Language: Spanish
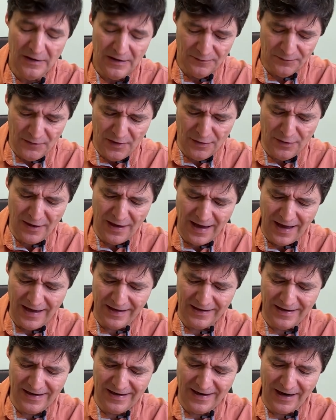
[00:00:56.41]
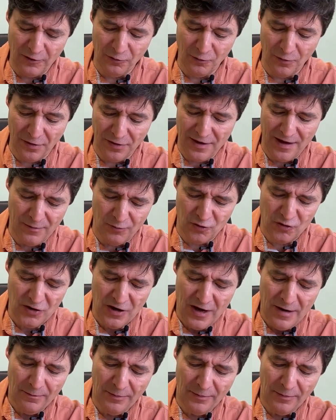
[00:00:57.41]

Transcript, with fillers: dice a quien anunciamos,